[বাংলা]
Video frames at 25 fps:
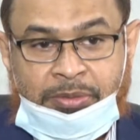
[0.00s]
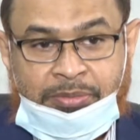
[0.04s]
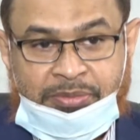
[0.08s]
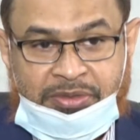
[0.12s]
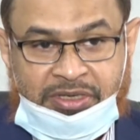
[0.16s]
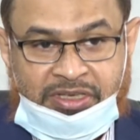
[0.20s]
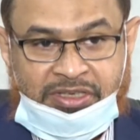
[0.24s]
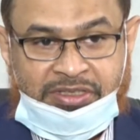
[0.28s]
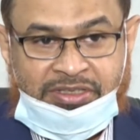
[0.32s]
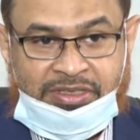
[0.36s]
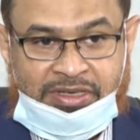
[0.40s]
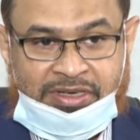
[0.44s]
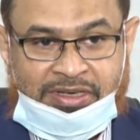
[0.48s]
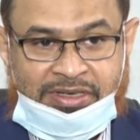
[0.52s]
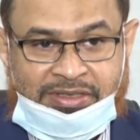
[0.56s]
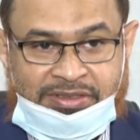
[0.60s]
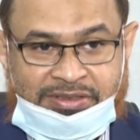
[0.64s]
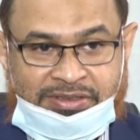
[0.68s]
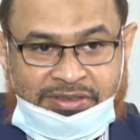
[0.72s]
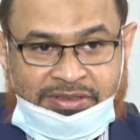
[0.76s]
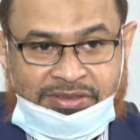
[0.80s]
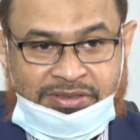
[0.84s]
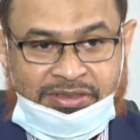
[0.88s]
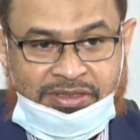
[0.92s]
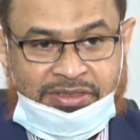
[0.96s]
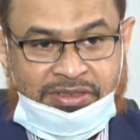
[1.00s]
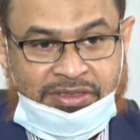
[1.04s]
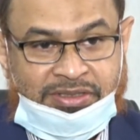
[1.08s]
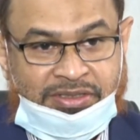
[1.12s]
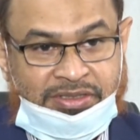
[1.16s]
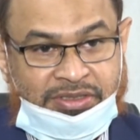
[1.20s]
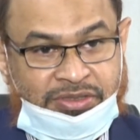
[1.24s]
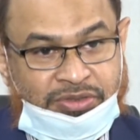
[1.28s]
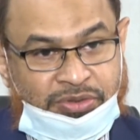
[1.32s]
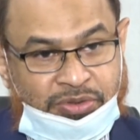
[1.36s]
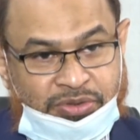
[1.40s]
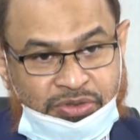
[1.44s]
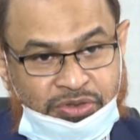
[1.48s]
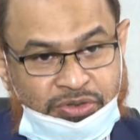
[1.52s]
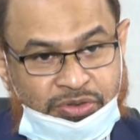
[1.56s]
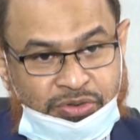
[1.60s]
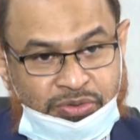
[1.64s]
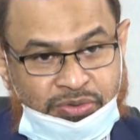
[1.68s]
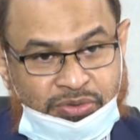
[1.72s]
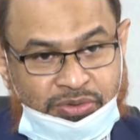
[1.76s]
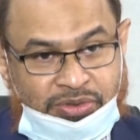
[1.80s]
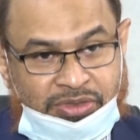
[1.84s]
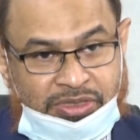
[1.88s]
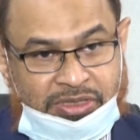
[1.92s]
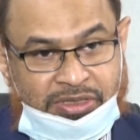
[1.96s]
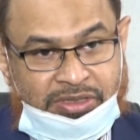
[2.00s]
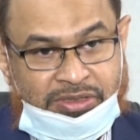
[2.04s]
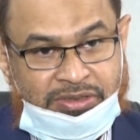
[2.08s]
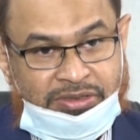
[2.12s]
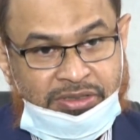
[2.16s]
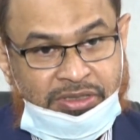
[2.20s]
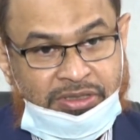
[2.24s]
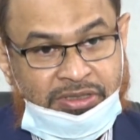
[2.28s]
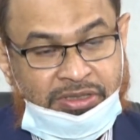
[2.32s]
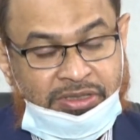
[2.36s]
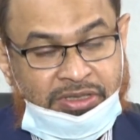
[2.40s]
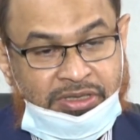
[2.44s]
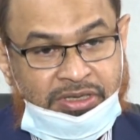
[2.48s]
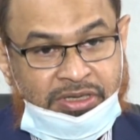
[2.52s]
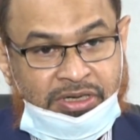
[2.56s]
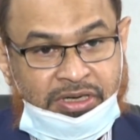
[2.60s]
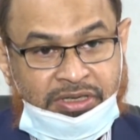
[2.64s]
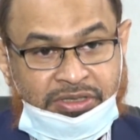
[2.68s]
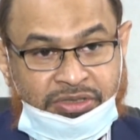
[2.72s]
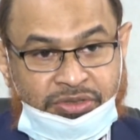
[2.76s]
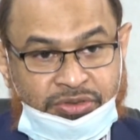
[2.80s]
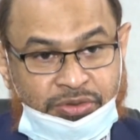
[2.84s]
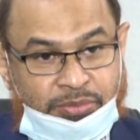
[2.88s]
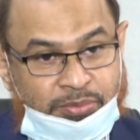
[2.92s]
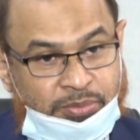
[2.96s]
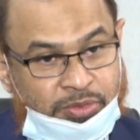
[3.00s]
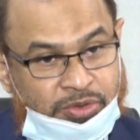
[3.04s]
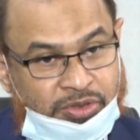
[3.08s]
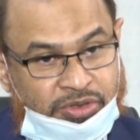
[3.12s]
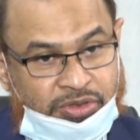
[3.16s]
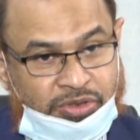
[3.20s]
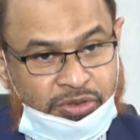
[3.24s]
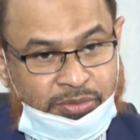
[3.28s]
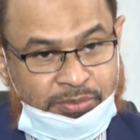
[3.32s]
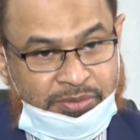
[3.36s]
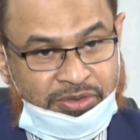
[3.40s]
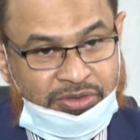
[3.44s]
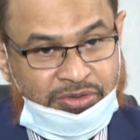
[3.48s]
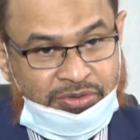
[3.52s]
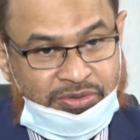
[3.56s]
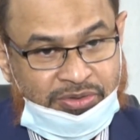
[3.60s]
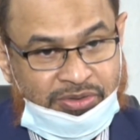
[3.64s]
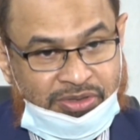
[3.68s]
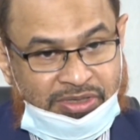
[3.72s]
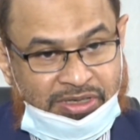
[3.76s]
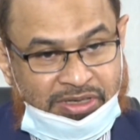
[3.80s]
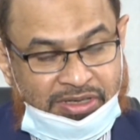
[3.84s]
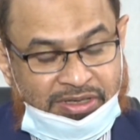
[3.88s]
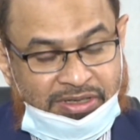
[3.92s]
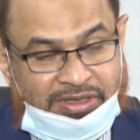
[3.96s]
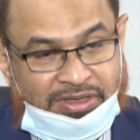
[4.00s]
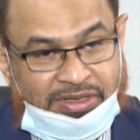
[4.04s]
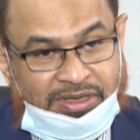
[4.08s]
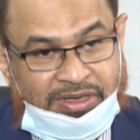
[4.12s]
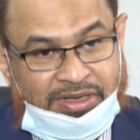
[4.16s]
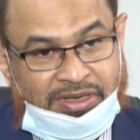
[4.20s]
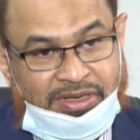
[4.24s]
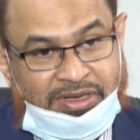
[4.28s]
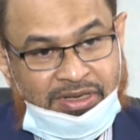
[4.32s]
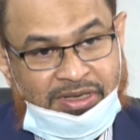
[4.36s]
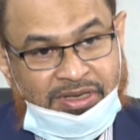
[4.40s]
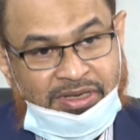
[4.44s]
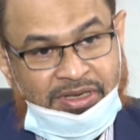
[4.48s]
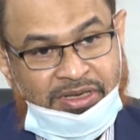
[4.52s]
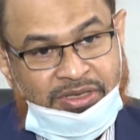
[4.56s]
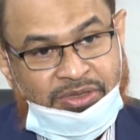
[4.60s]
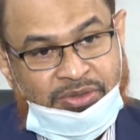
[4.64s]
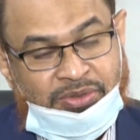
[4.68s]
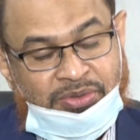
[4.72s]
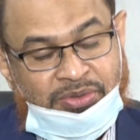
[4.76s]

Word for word: দিলেন আইয়ুব হোসেন তাদেরকে সচেতন করা তাদেরকে আইন সম্পর্কে অবহিত করা সুরাইয়া